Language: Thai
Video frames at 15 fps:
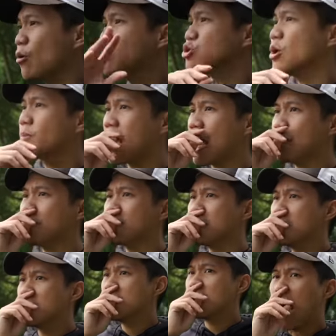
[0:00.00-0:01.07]
คุณผู้ชมครับ
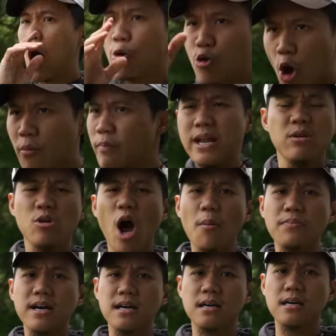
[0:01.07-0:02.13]
เอาโดรนบินรอบ
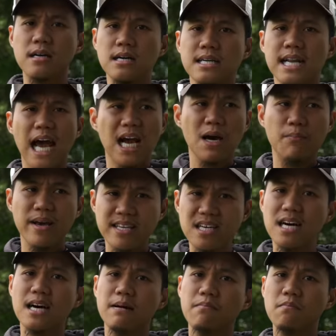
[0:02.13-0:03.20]
นึงถ้าเกิดไม่เจ
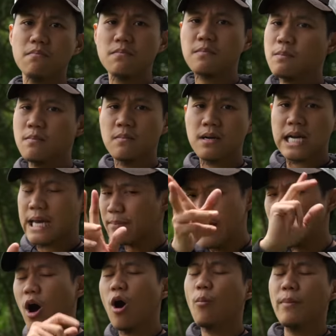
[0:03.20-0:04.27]
อคลิป
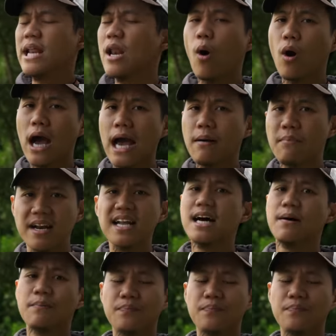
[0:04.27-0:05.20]
นี้ก็คงไม่ได้ลงฮะเหมือนเดิม